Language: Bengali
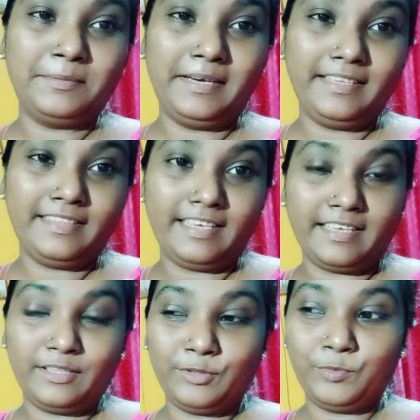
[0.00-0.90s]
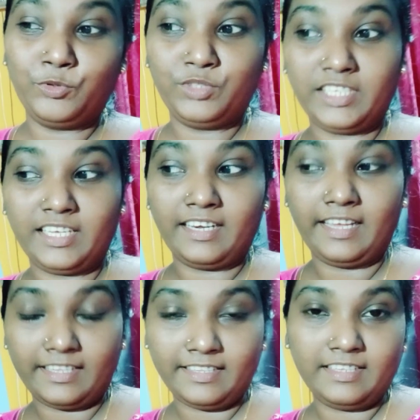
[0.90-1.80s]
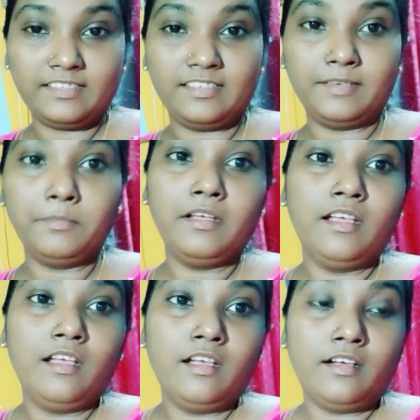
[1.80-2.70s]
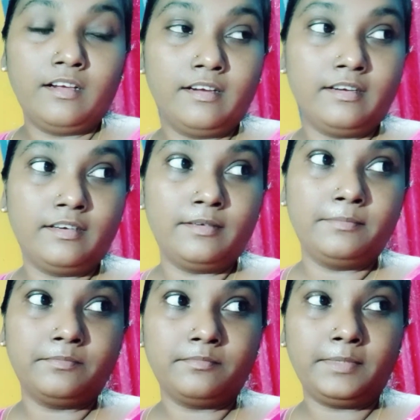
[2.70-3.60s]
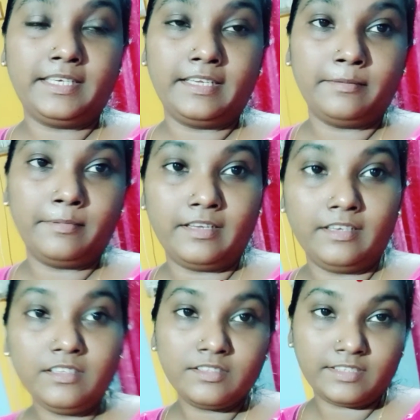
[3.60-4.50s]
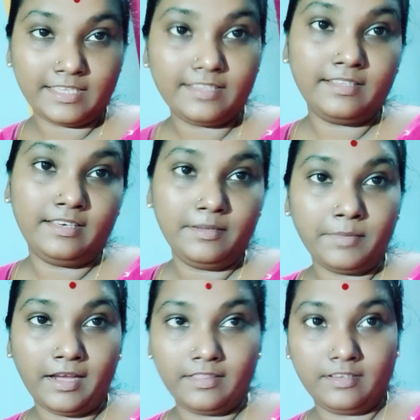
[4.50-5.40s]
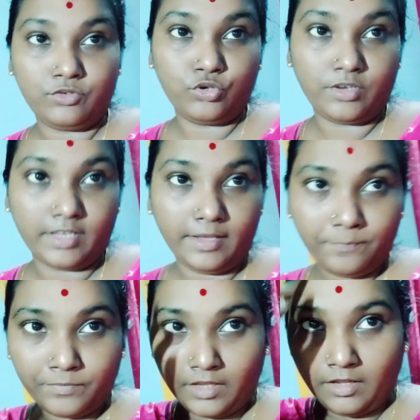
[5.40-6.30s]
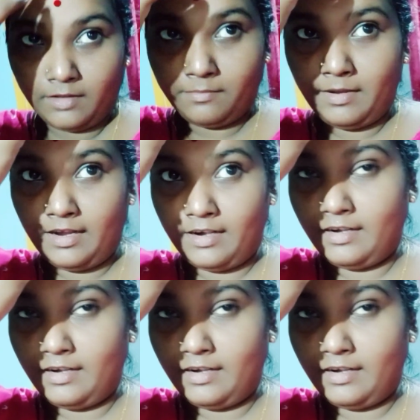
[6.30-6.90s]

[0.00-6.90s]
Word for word: বাড়ি থেকে তো বৌদিকে রেখে দিয়েছিলাম বিকেলবেলা যেতে দিইনি মাদের সঙ্গে মারা